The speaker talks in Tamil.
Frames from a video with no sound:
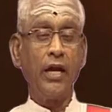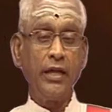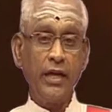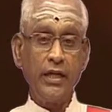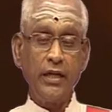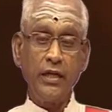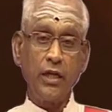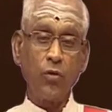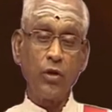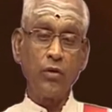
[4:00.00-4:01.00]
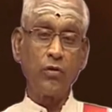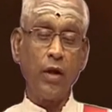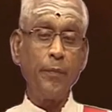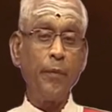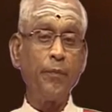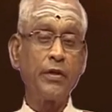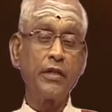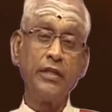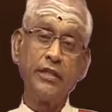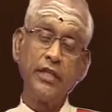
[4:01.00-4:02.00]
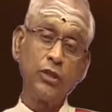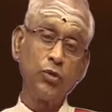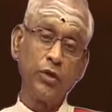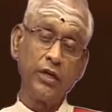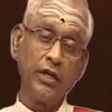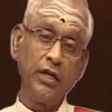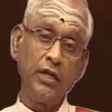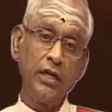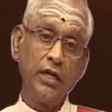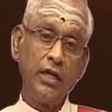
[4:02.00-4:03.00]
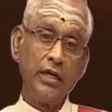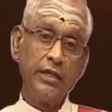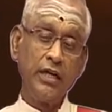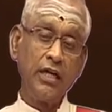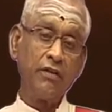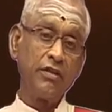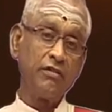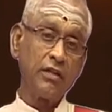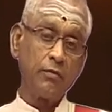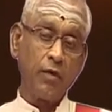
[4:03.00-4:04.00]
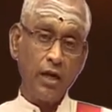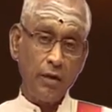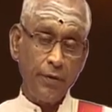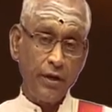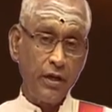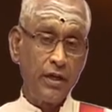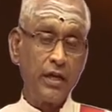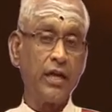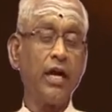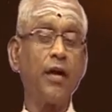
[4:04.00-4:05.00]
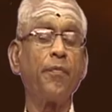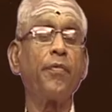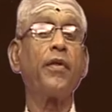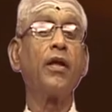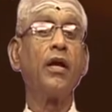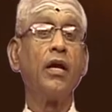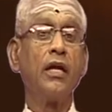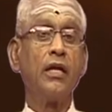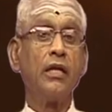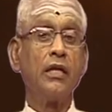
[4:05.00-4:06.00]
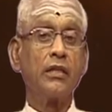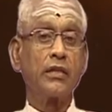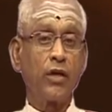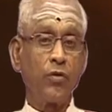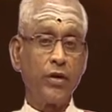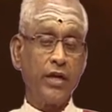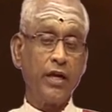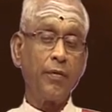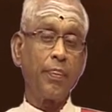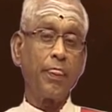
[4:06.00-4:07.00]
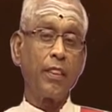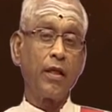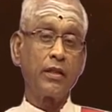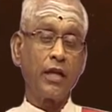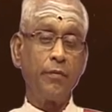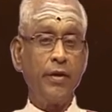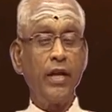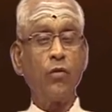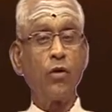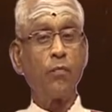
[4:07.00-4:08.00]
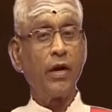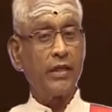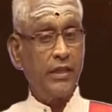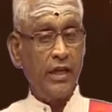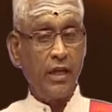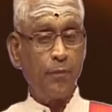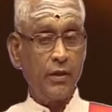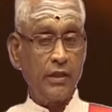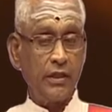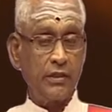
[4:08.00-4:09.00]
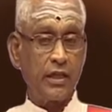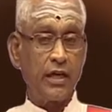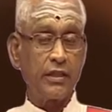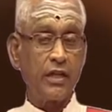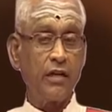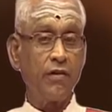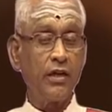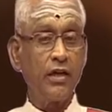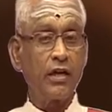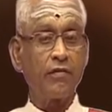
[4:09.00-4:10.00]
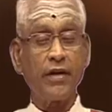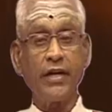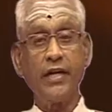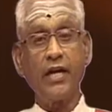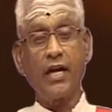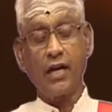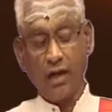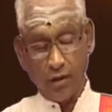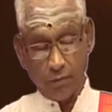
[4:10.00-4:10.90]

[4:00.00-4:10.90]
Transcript: அருகிலேயே இருக்கக்கூடிய ஒரு வாய்ப்பை பெற்ற நித்திய சூரிகள் என்று விதவிதமான பெயர்களுக்கெல்லாம் தன்னுடைய தன்மேலே ஒரு பக்தி ஏற்பட்டு தன்னிடத்தில் வருகின்ற வகையிலே அழகான